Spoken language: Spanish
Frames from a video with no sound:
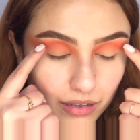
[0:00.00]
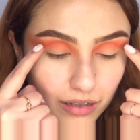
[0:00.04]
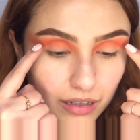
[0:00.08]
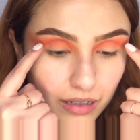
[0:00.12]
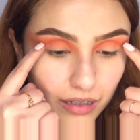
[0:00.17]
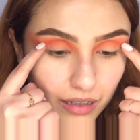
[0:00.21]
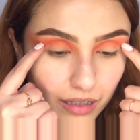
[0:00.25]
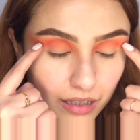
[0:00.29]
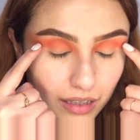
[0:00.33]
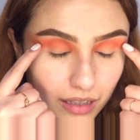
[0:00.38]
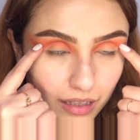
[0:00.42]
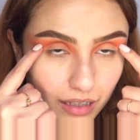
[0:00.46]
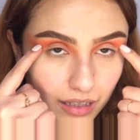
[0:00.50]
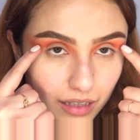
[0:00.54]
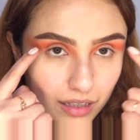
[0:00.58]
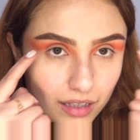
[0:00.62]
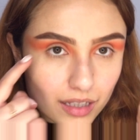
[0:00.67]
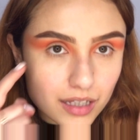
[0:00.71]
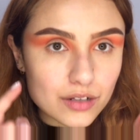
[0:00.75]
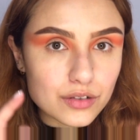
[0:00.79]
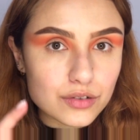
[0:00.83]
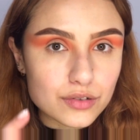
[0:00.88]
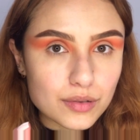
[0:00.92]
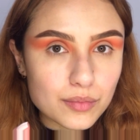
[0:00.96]
aquí,
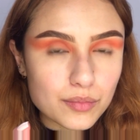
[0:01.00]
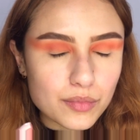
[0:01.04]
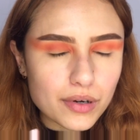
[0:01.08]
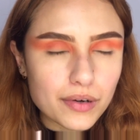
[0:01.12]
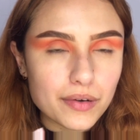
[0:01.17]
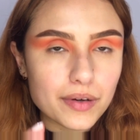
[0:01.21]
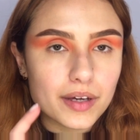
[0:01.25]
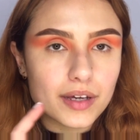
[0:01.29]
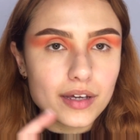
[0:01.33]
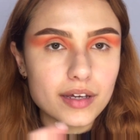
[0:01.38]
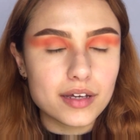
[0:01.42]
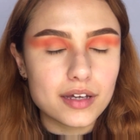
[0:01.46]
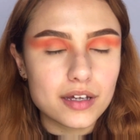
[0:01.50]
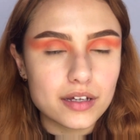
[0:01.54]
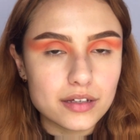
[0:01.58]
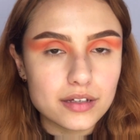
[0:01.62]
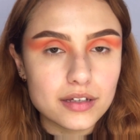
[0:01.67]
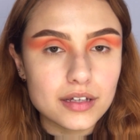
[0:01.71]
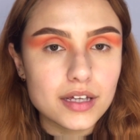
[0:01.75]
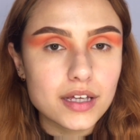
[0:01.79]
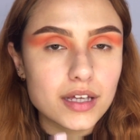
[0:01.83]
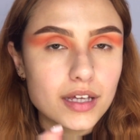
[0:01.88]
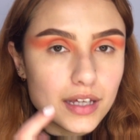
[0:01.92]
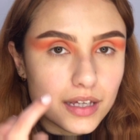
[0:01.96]
que no se mueve,
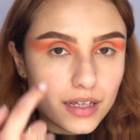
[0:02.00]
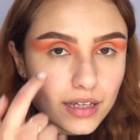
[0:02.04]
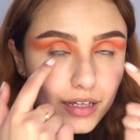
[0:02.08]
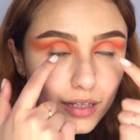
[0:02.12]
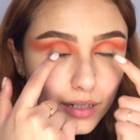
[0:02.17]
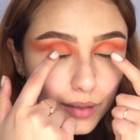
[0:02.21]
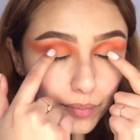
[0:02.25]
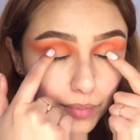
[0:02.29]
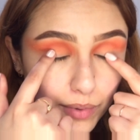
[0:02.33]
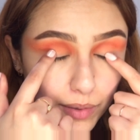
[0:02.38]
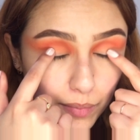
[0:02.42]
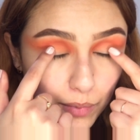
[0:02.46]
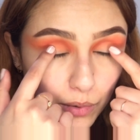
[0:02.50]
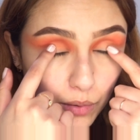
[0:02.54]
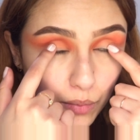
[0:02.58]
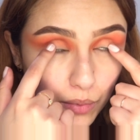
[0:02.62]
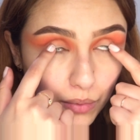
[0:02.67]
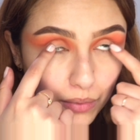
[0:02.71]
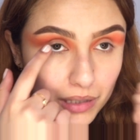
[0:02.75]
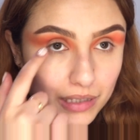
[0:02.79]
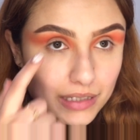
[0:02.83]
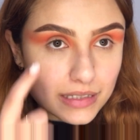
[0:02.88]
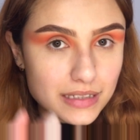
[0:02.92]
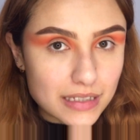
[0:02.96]
que el párpado
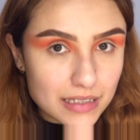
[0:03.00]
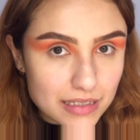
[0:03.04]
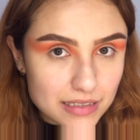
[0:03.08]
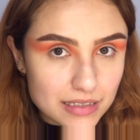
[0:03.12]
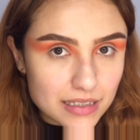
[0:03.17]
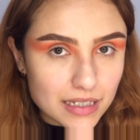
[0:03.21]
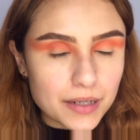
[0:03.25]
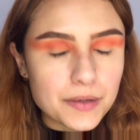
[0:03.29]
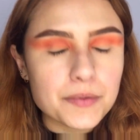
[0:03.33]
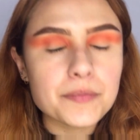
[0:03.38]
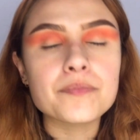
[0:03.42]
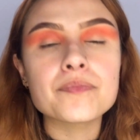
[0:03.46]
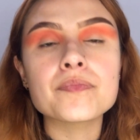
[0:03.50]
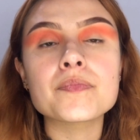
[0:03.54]
móvil es este.